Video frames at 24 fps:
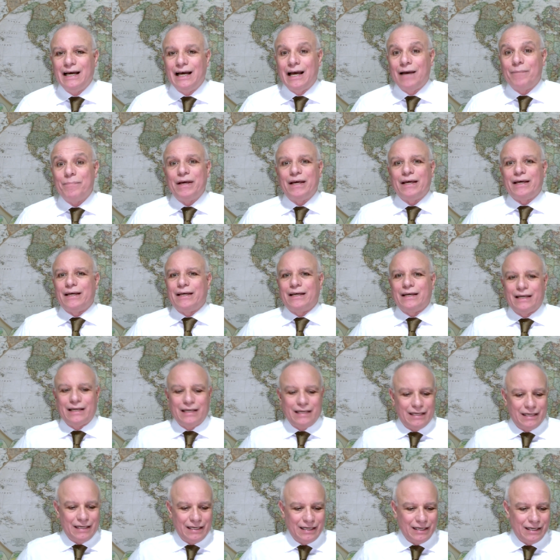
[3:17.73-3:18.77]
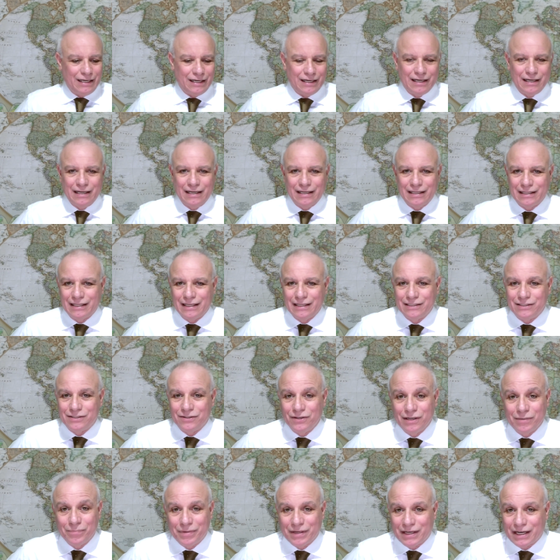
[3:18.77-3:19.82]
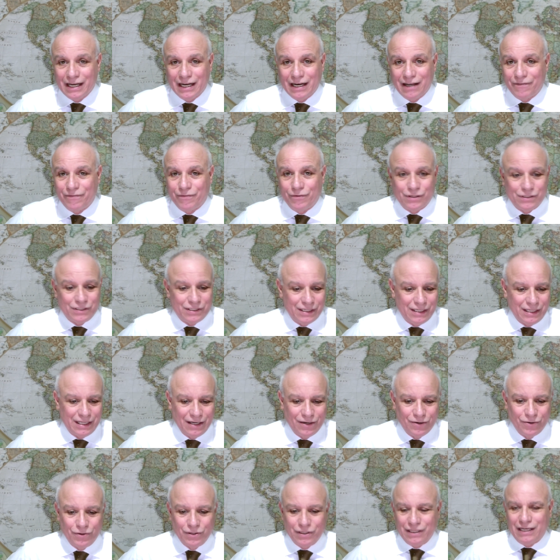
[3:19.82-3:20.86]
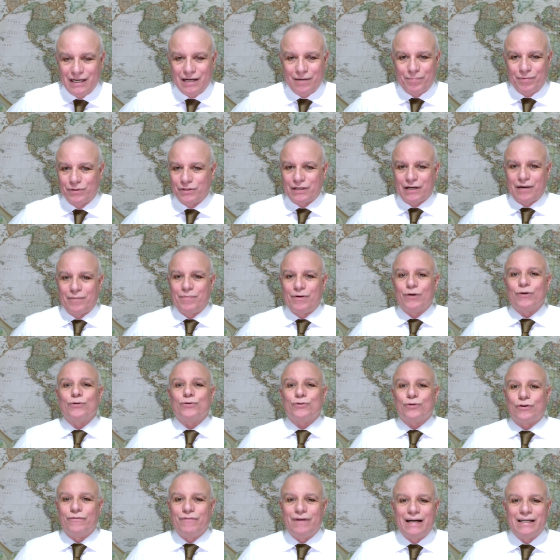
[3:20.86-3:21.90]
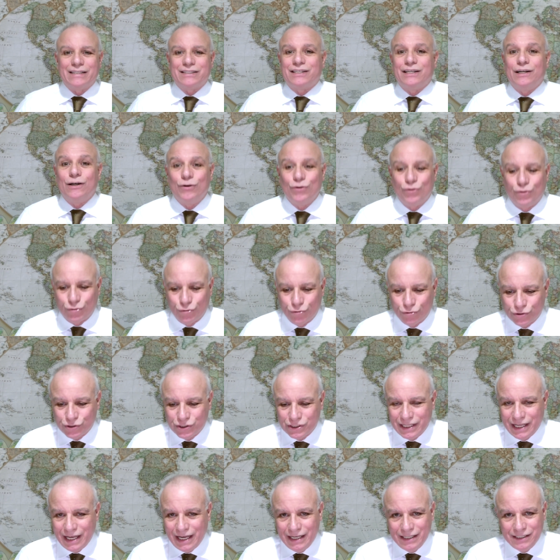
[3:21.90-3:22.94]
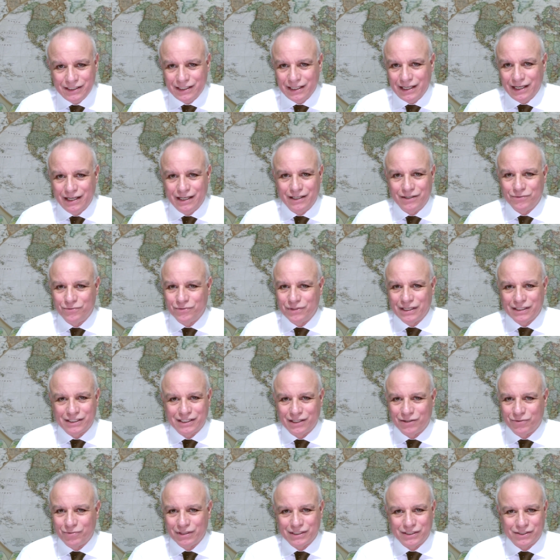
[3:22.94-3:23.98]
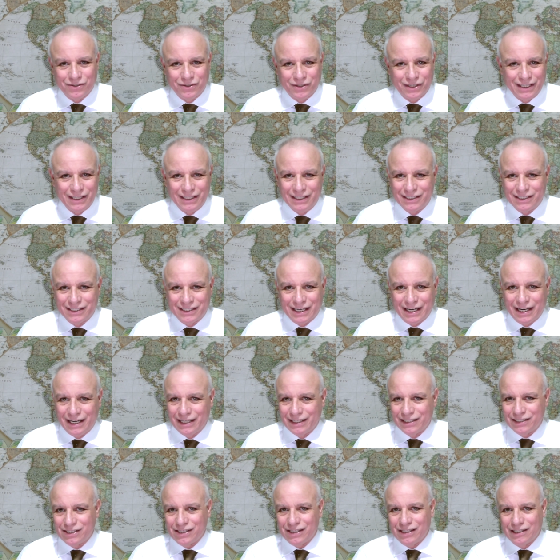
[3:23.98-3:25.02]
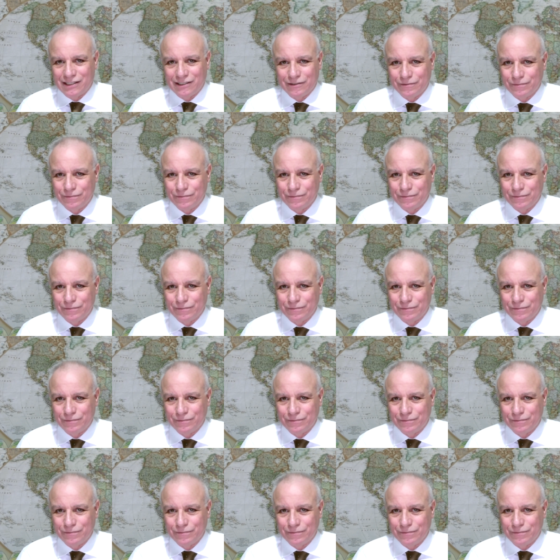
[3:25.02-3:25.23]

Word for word: eh beh, Attenzione perché le forze dell'ordine potrebbero trovarsi loro stesse in una situazione di stress.